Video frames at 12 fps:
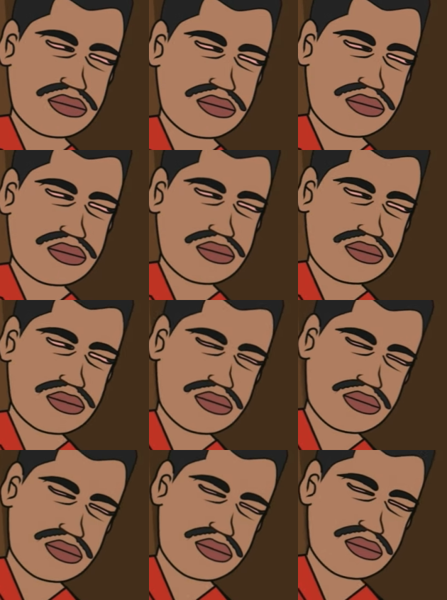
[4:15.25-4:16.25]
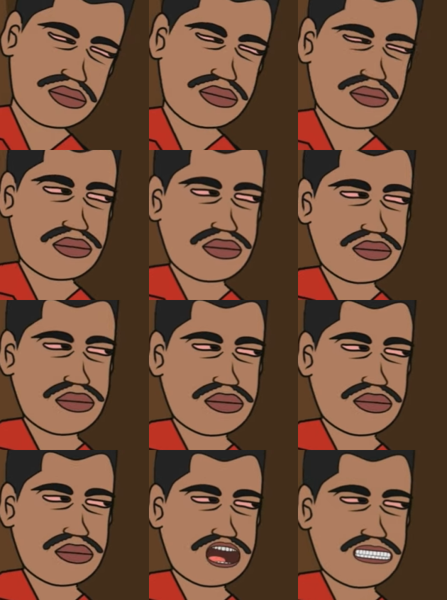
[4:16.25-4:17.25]
una de esas el borracho dice,
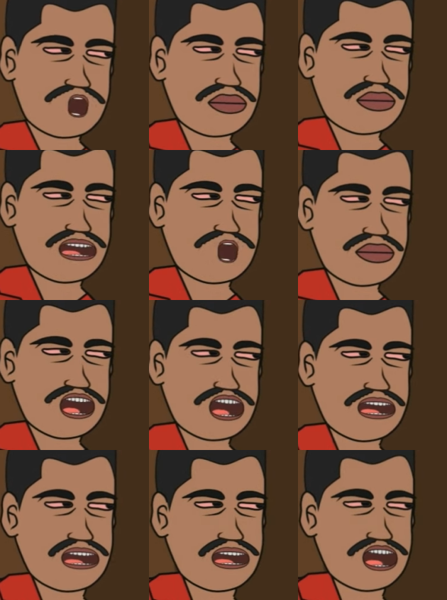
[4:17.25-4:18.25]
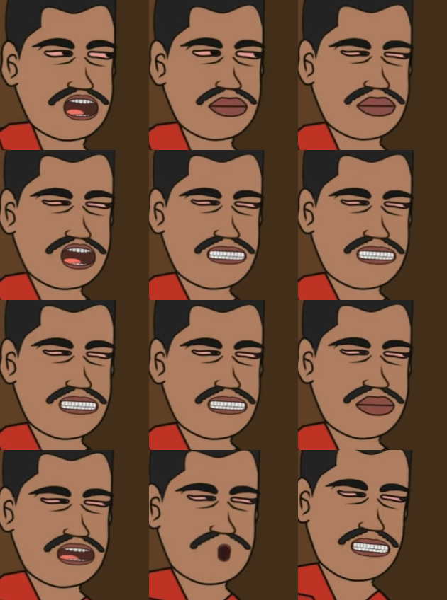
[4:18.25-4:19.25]
ábreme, que, te, que tengo
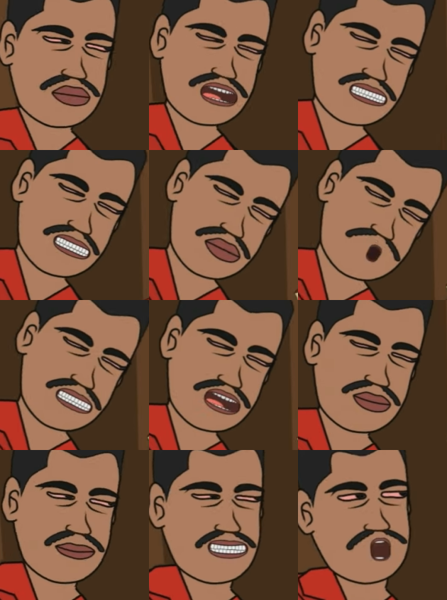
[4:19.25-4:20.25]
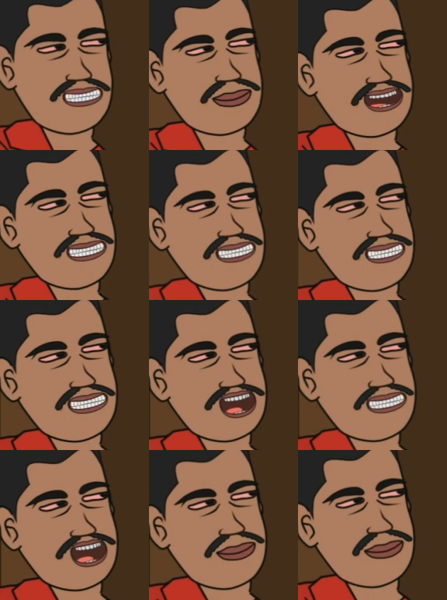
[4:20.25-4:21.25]
una flor para la mujer más
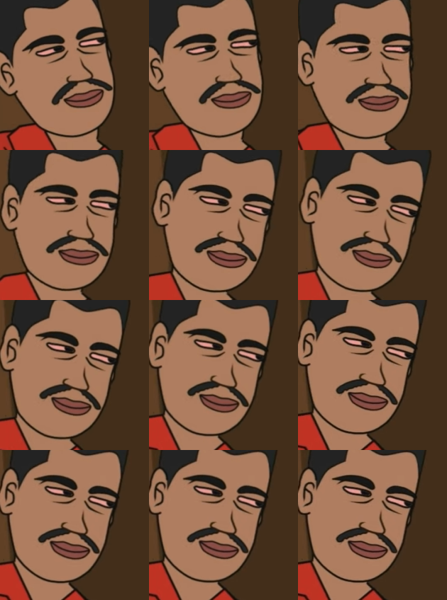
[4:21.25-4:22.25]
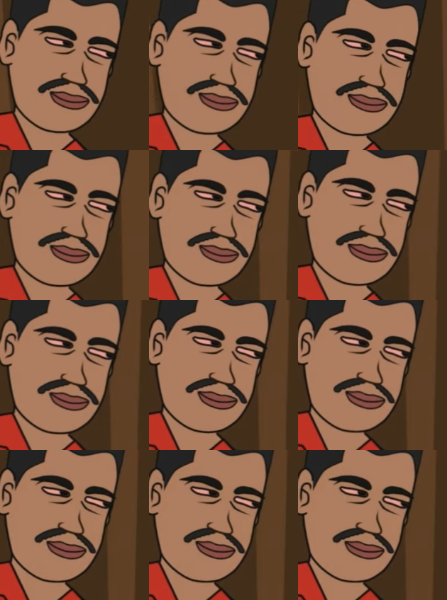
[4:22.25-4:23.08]
linda. La mujer se conmueve